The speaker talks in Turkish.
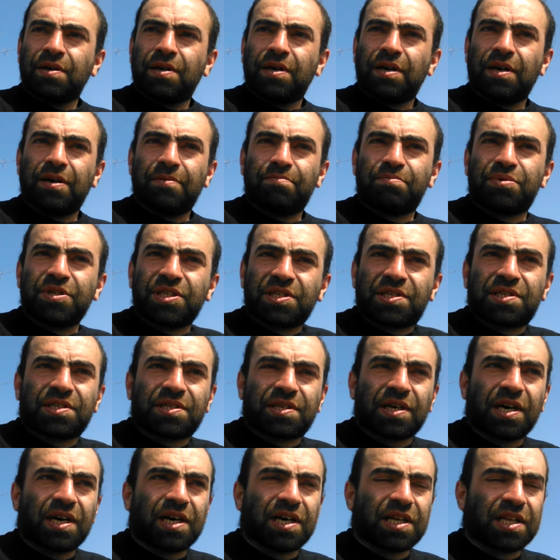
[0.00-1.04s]
E, biz
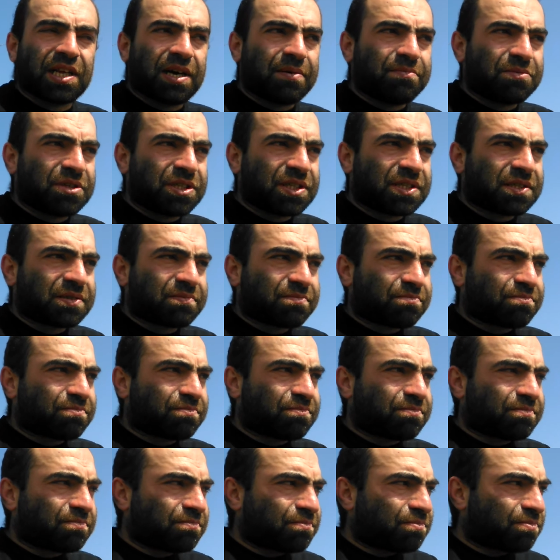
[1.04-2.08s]
sağlamız
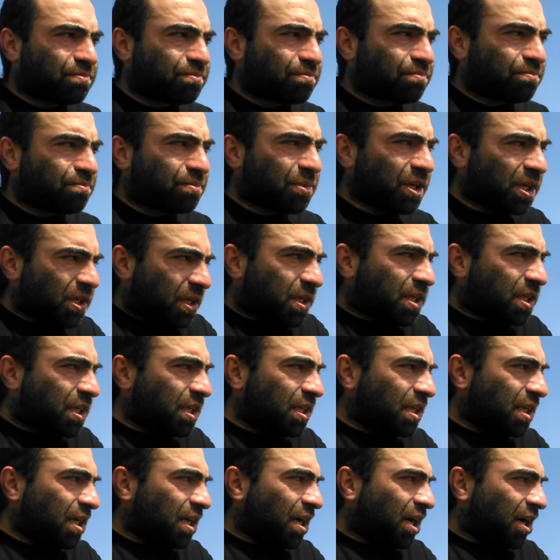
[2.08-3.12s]

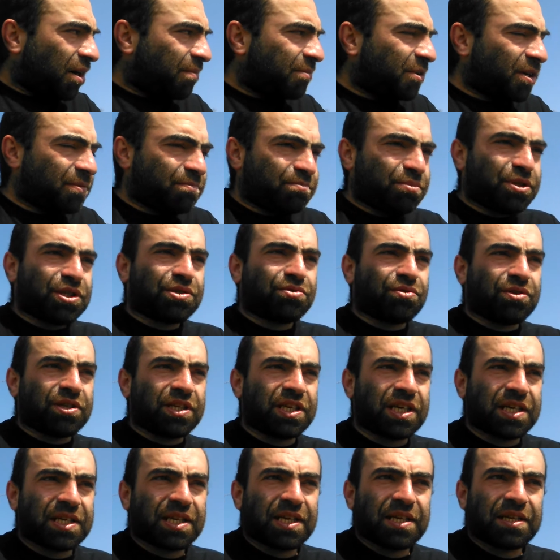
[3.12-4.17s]
belki ama biz
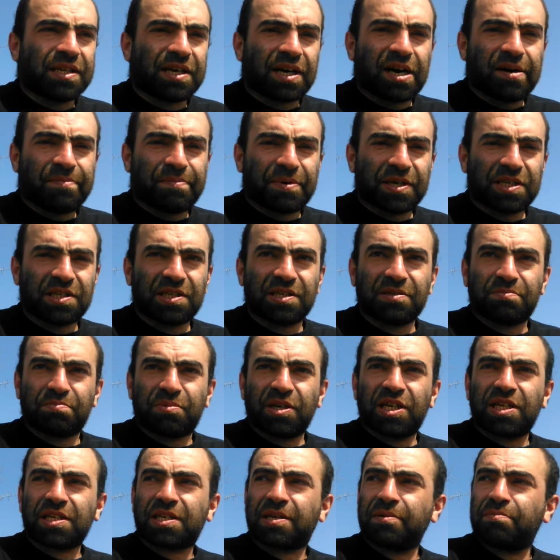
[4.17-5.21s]
onlardan da kapacağız.
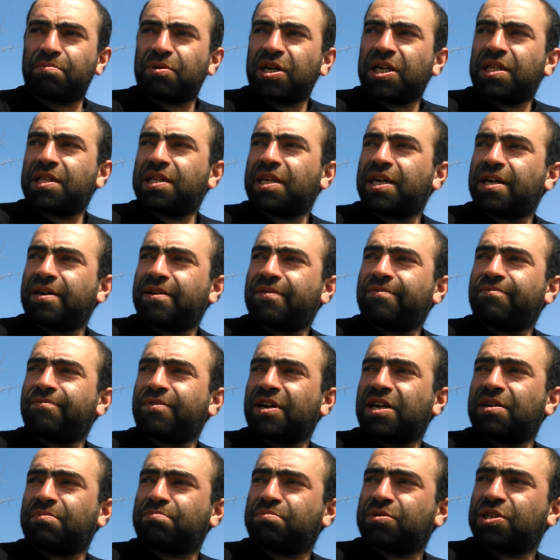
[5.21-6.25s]
Belki bende
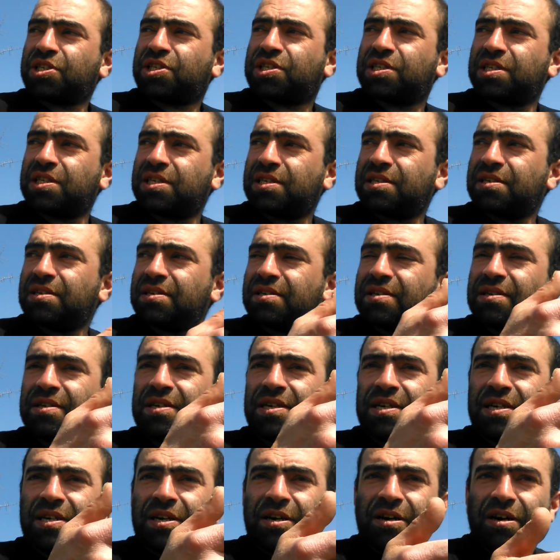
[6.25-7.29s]
var bir şey
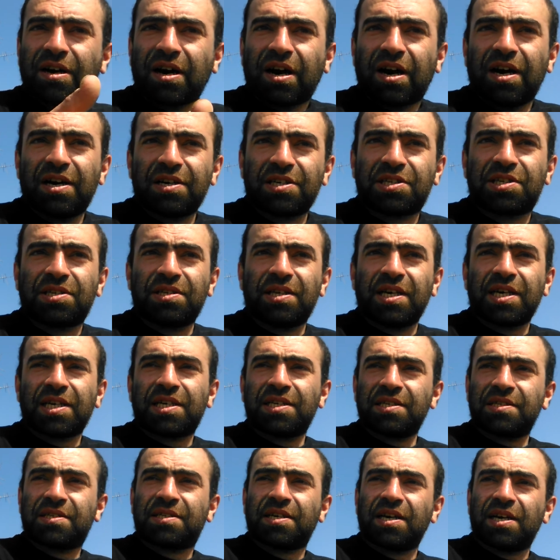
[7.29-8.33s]

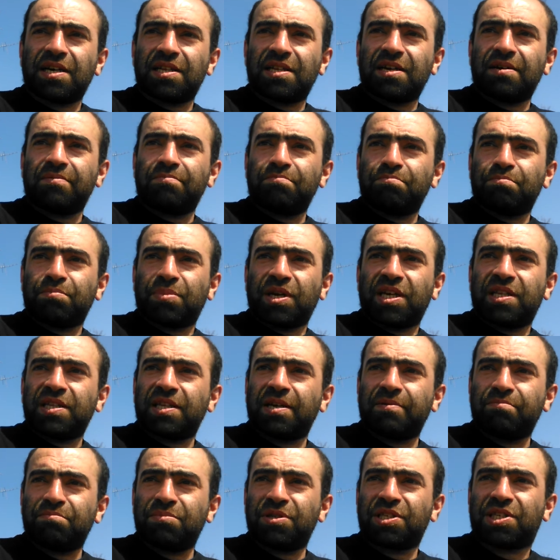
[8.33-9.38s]
karşıdaki sağlam
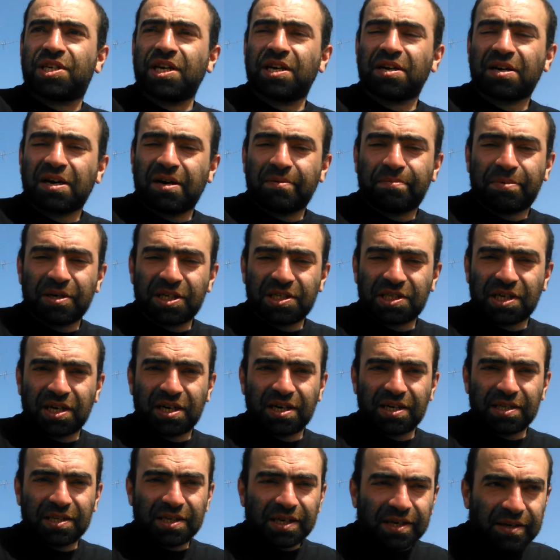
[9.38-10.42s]
benden bir şey kapacak
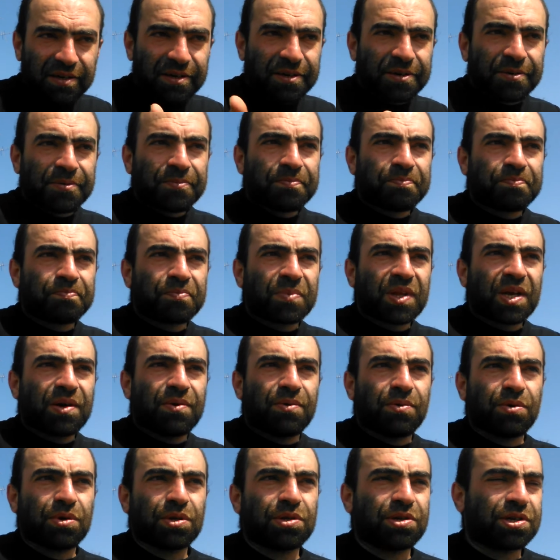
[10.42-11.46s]
hani
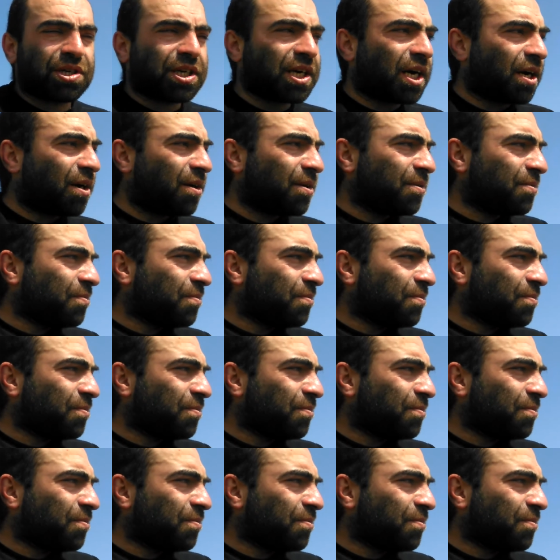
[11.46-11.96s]
olur ya.